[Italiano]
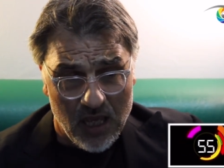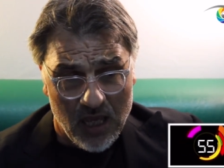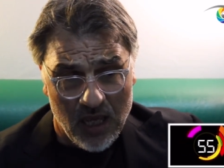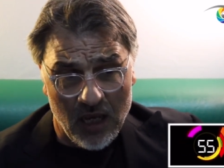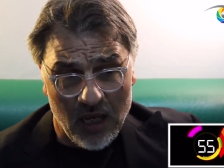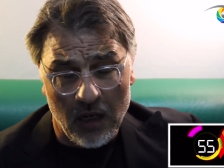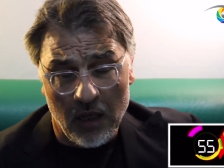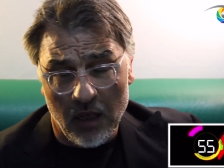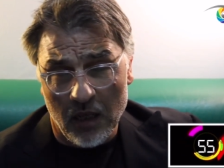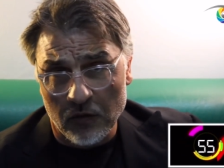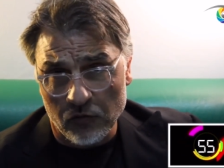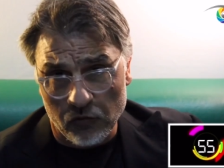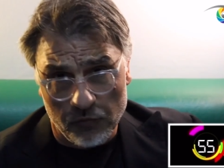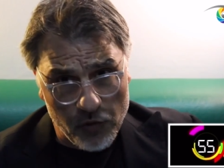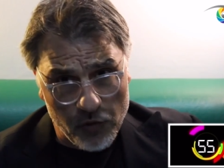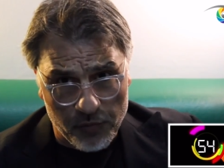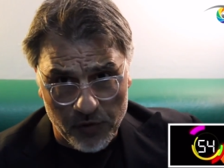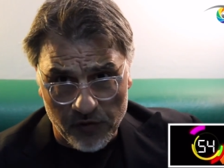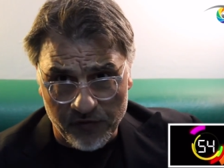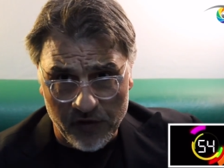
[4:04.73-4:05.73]
e sul
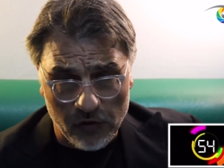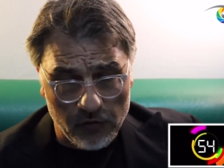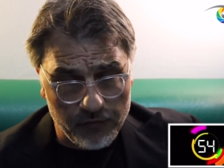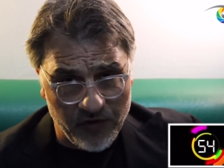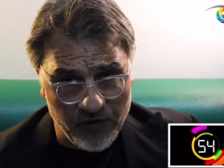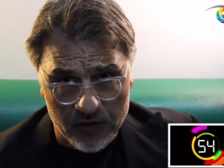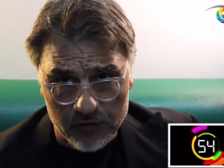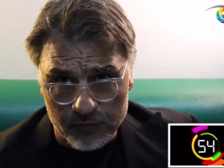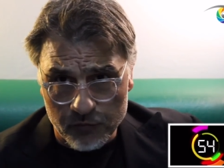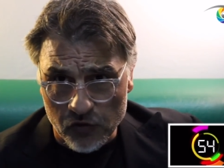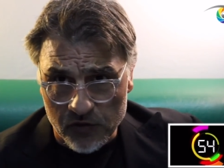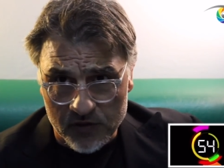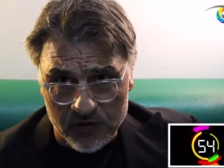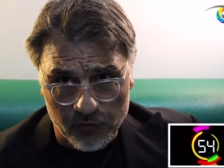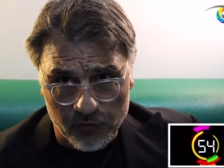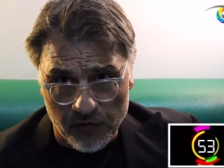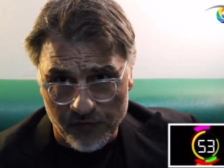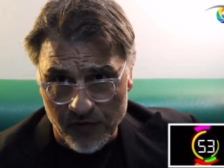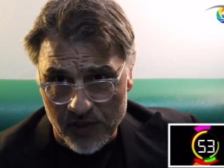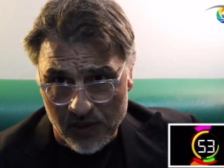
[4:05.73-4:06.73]
mio profilo Facebook si
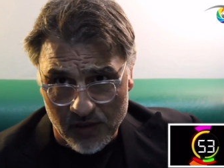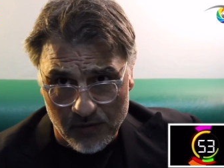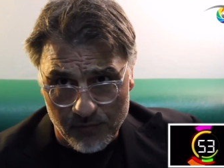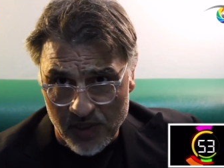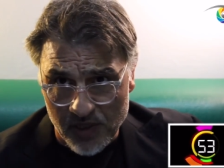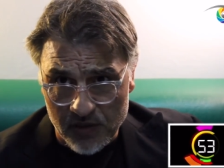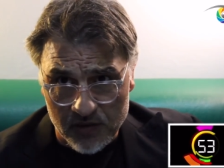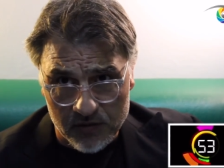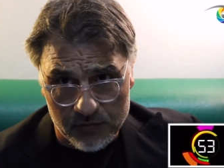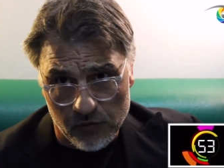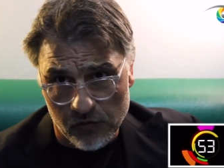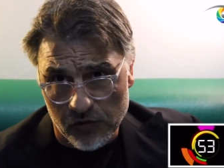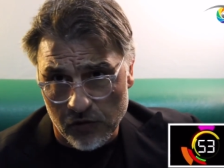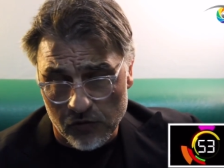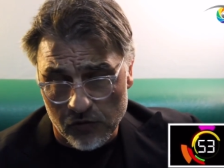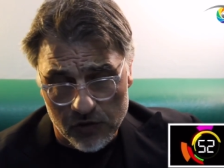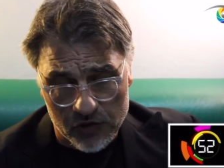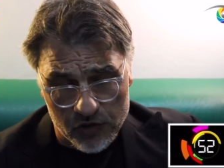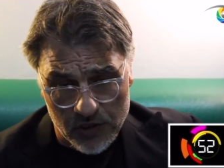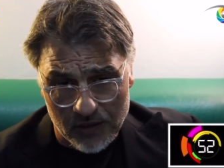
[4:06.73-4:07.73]
può vedere benissimo, ho
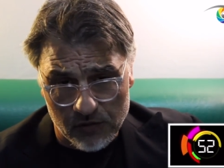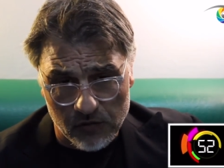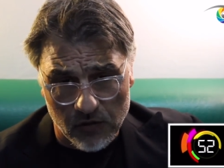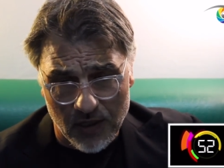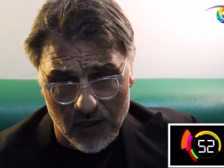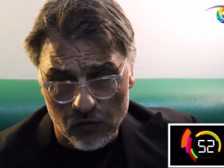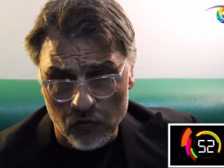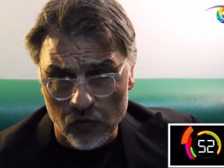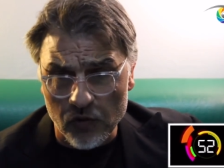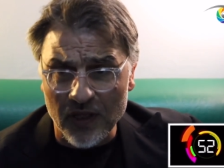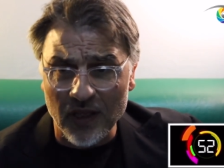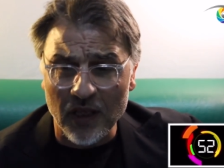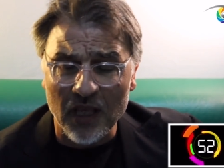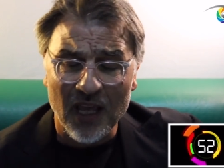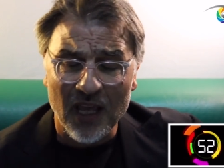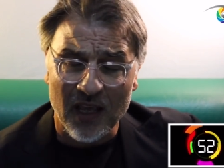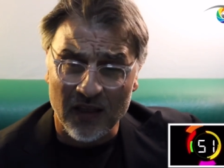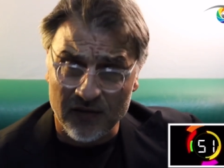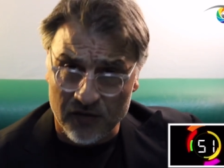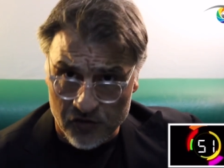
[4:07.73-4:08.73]
denunciato
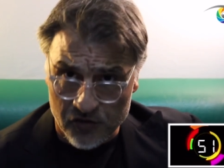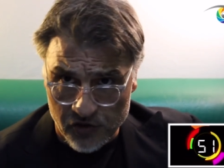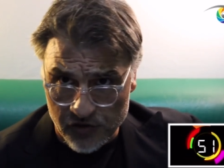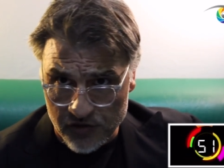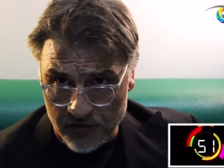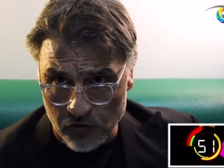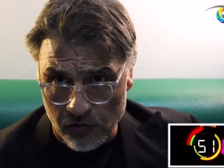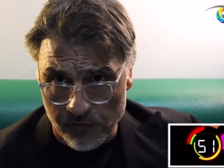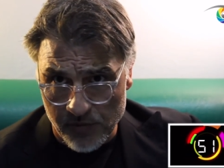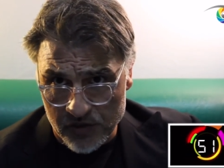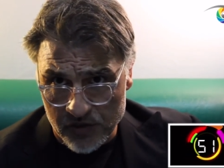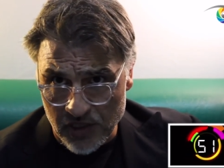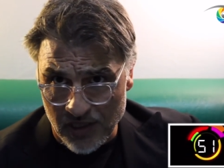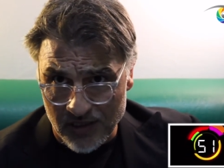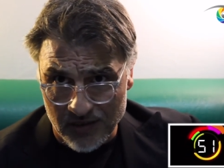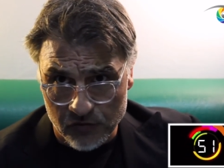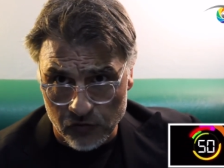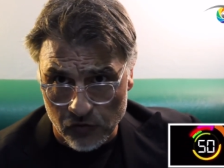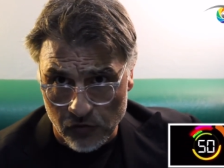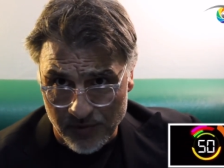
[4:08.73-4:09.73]
alcuni esercizi commerciali
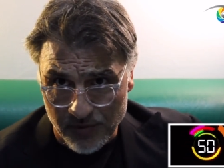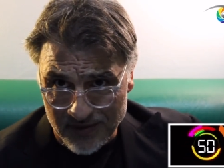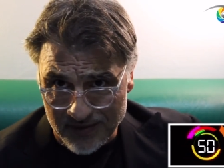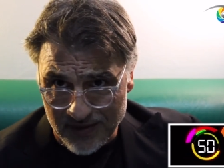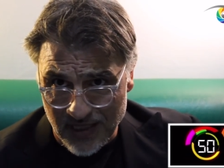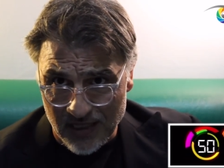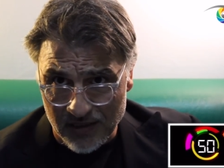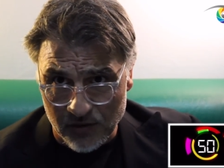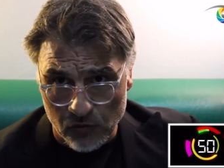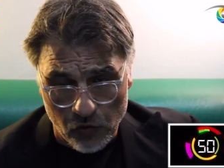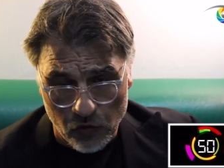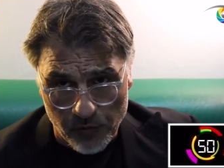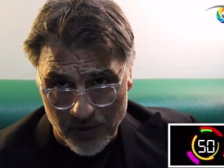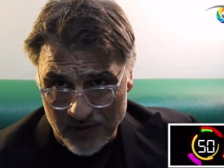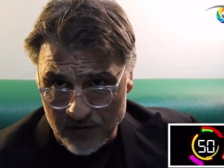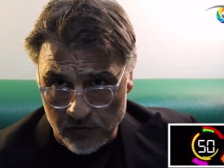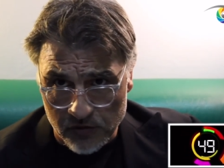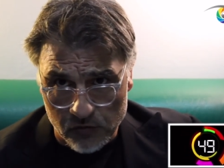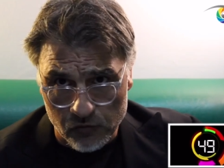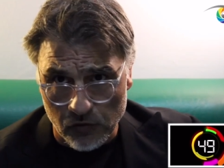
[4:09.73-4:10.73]
che sono per strada,
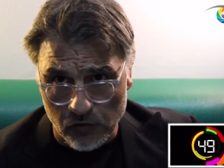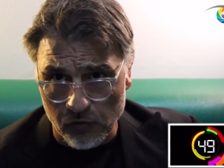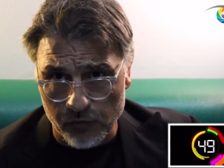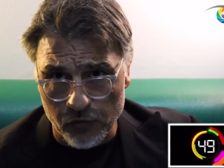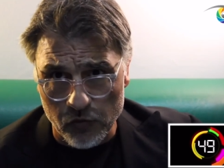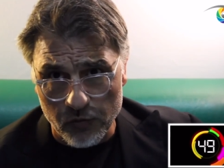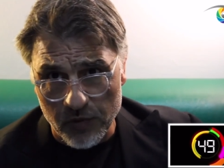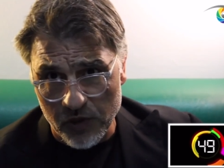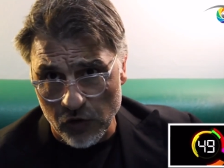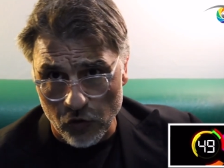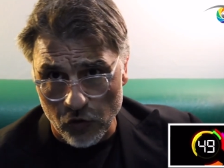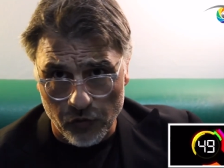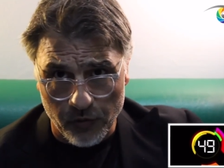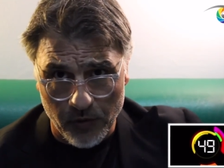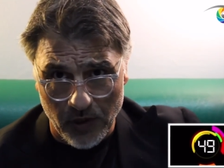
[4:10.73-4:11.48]
occupazione di suolo pubblico,